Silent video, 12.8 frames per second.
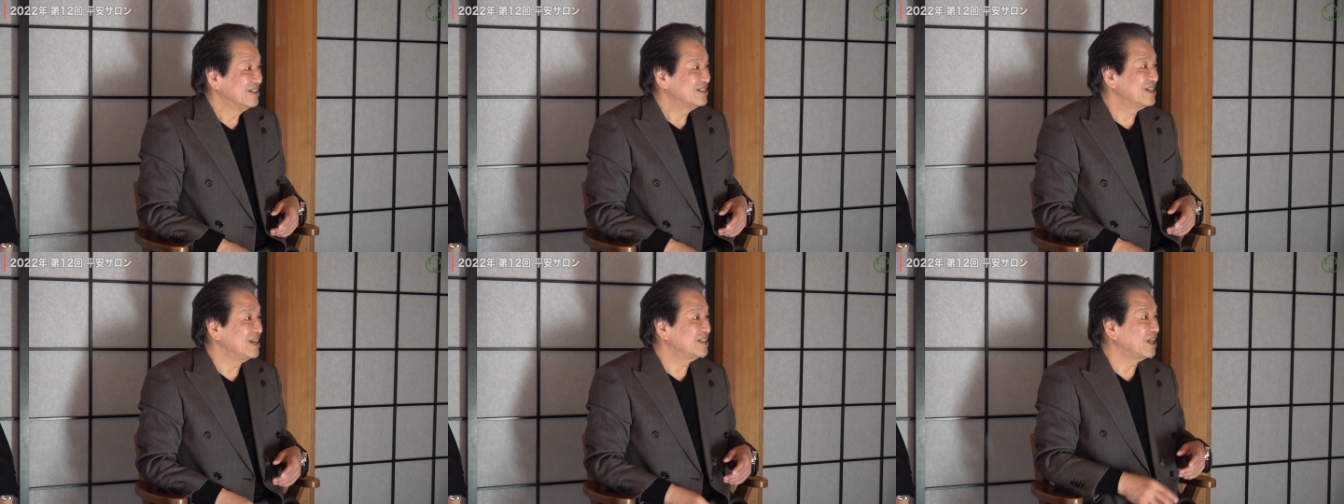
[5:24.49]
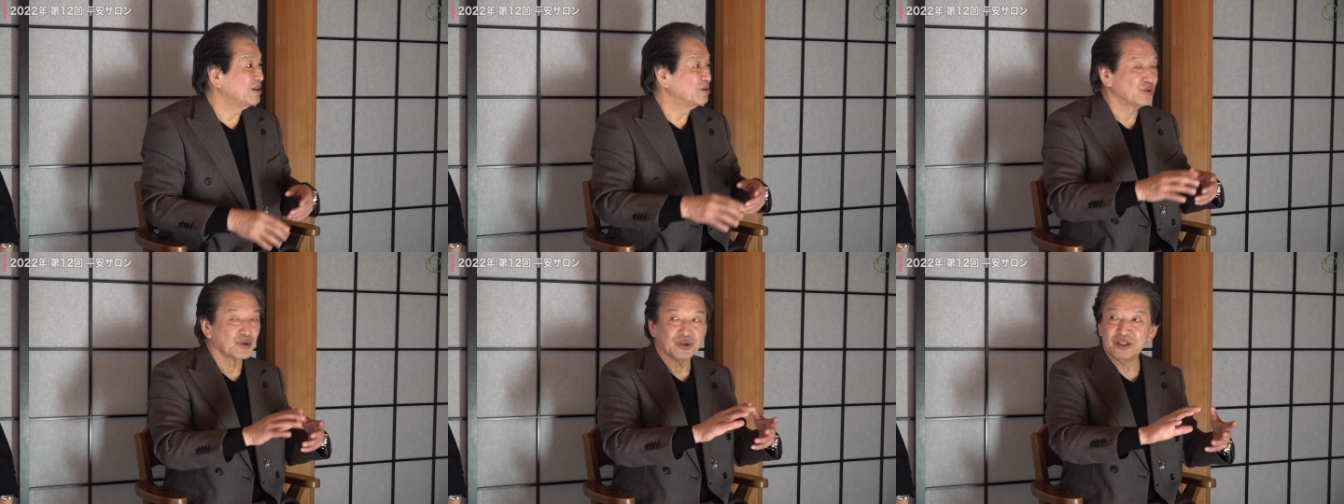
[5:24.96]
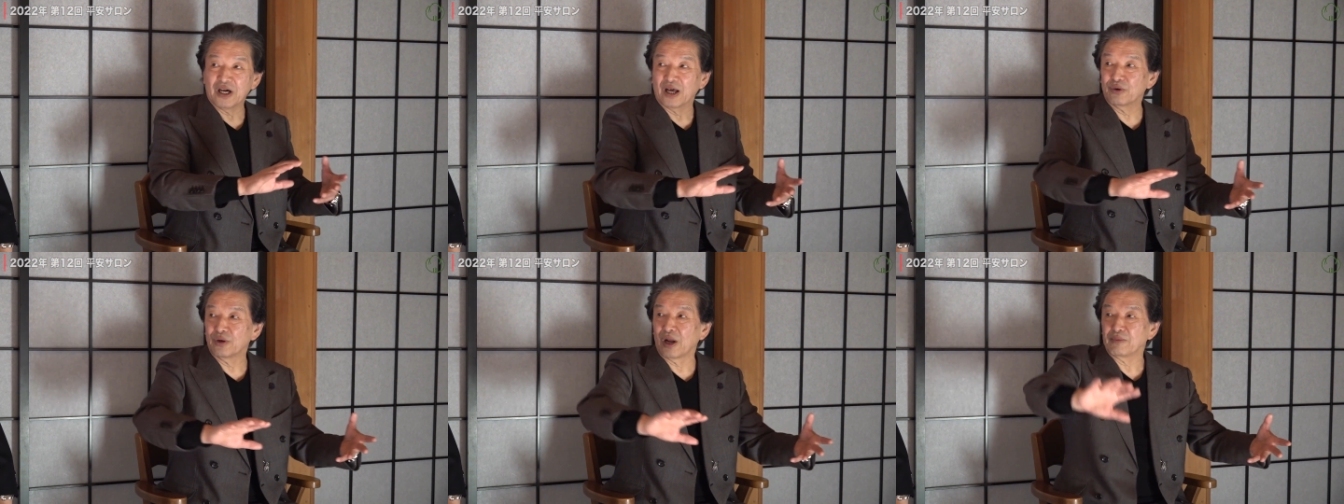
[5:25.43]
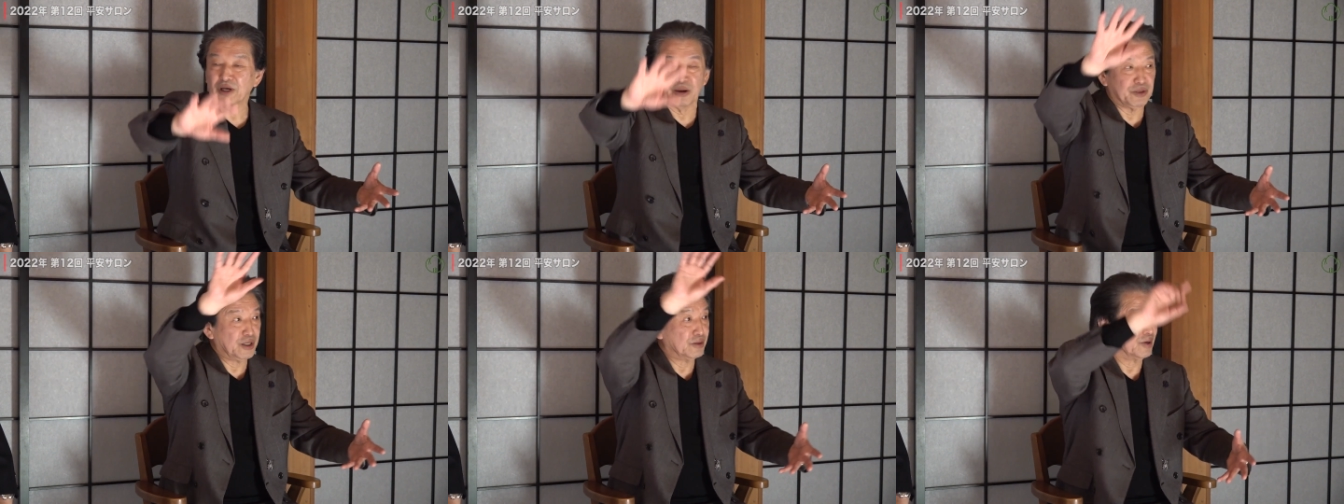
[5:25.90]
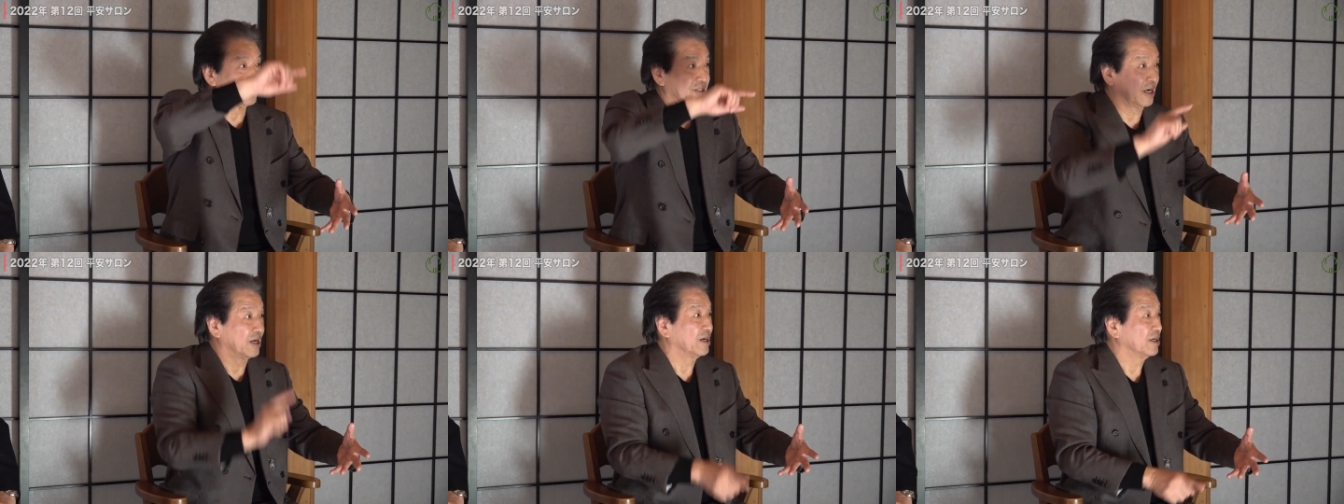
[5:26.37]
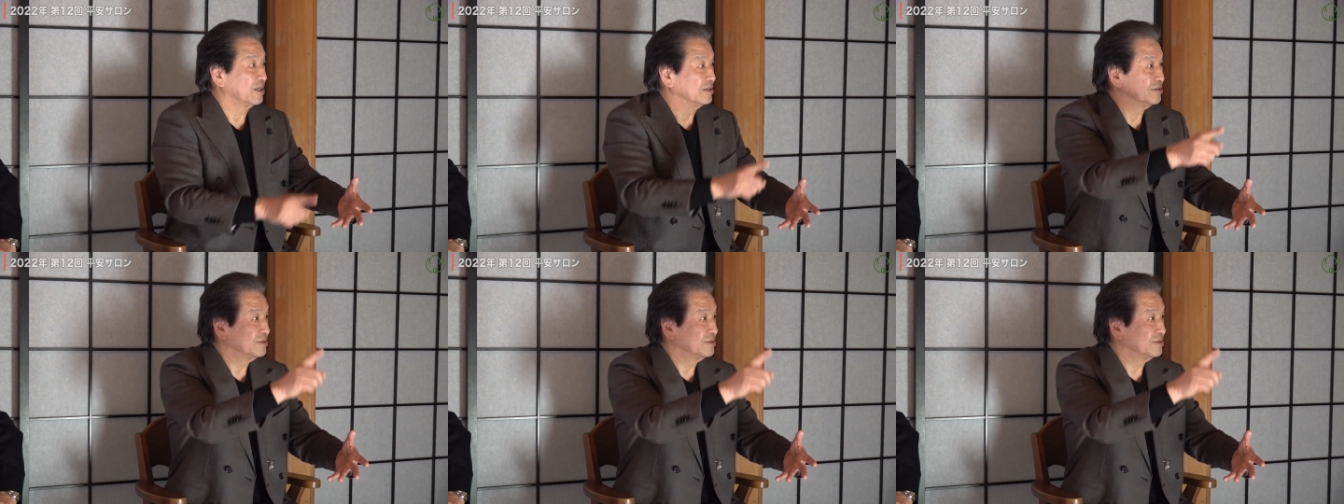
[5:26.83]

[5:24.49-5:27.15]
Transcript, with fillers: 晴天の時にあの波が見えるのは魚